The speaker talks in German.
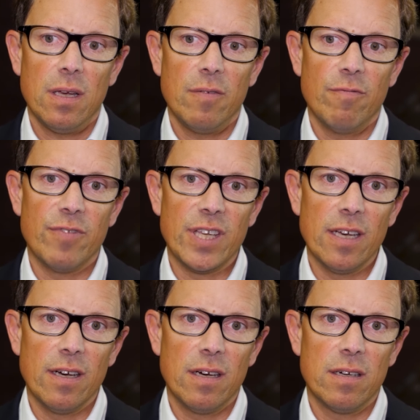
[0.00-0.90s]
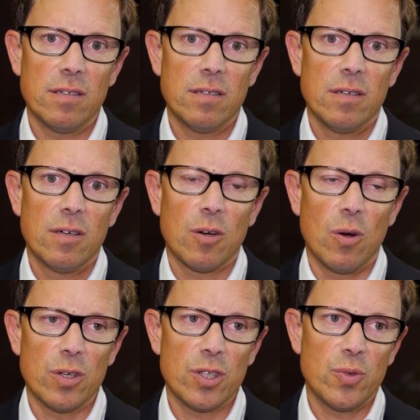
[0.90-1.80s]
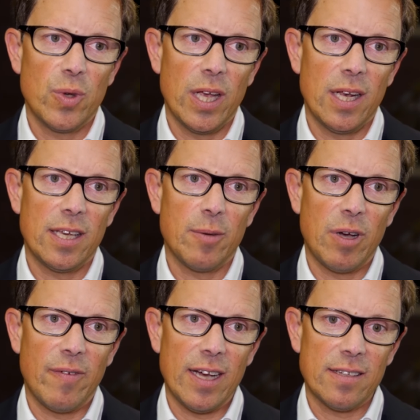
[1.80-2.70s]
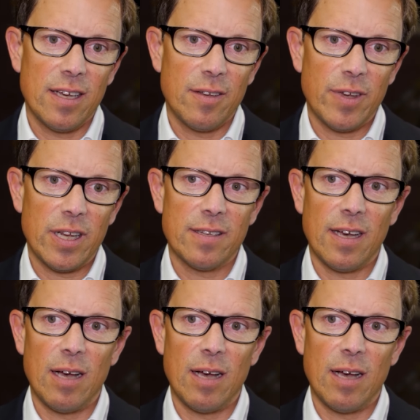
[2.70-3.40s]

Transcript: wir kontinuierlich immer weiterentwickelt